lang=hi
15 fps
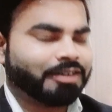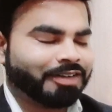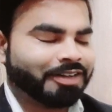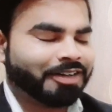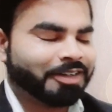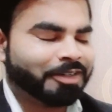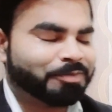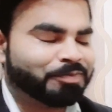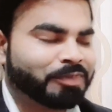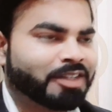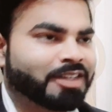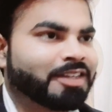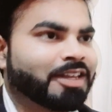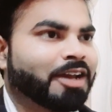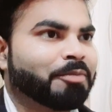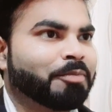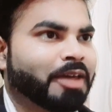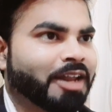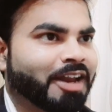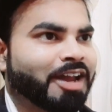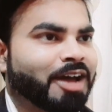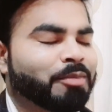आ, uh, सर
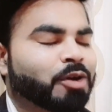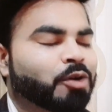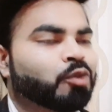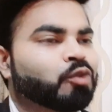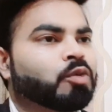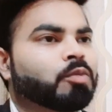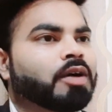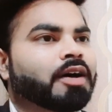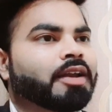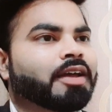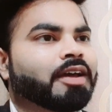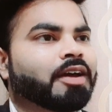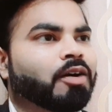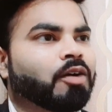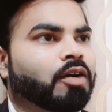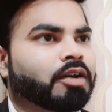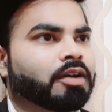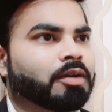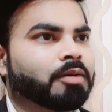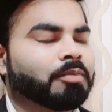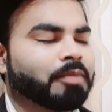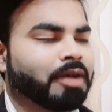मेरा नाम अरुण कुमार है और
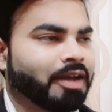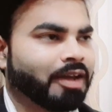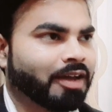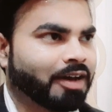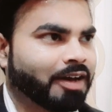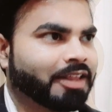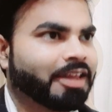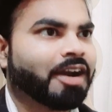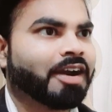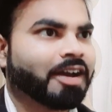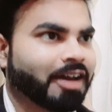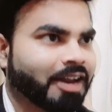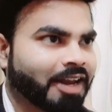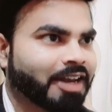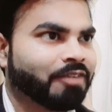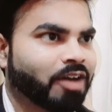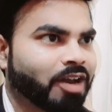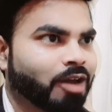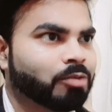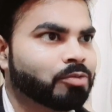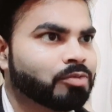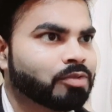मैं हरियाणा का रहने
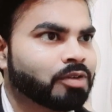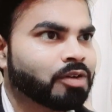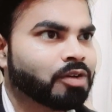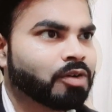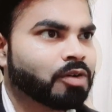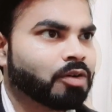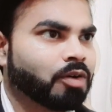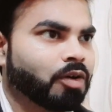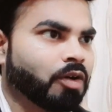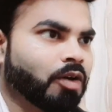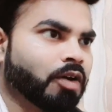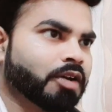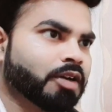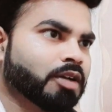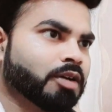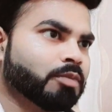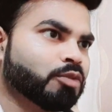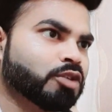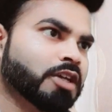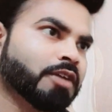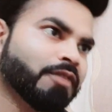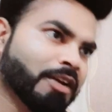वाला हूँ और
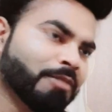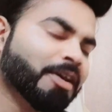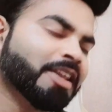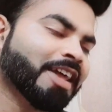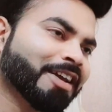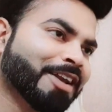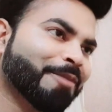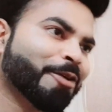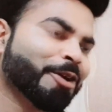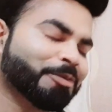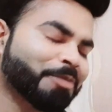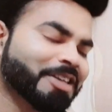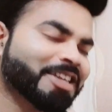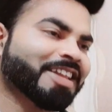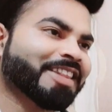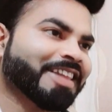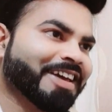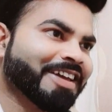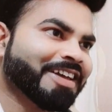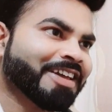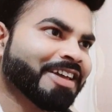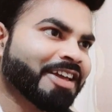मुझे फिल्में देखना बहुत पसंद
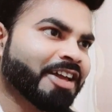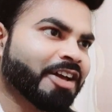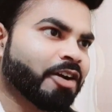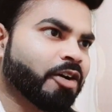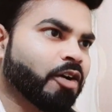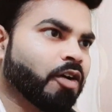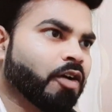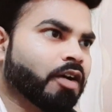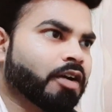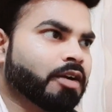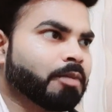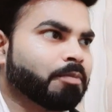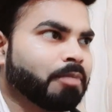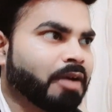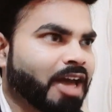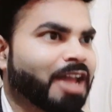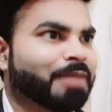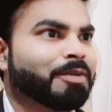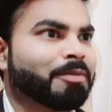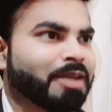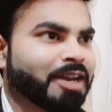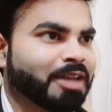है और
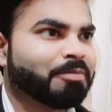पढ़ाई में मैंने